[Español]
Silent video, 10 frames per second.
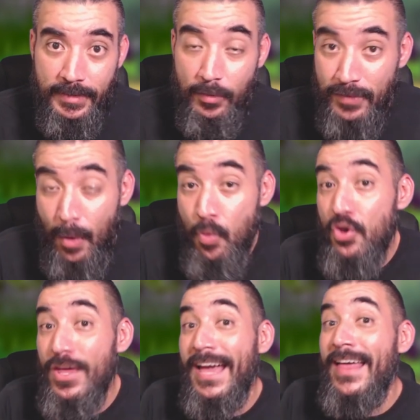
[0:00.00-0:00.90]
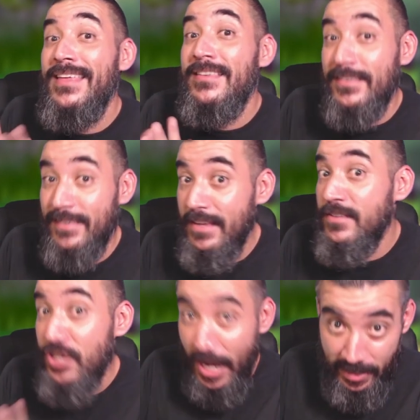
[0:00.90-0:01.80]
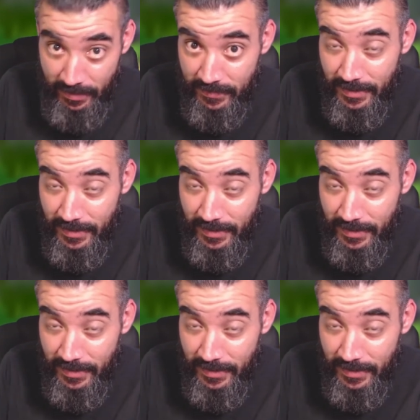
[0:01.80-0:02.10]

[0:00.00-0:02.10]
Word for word: O sea, uno de cada 16 shinies.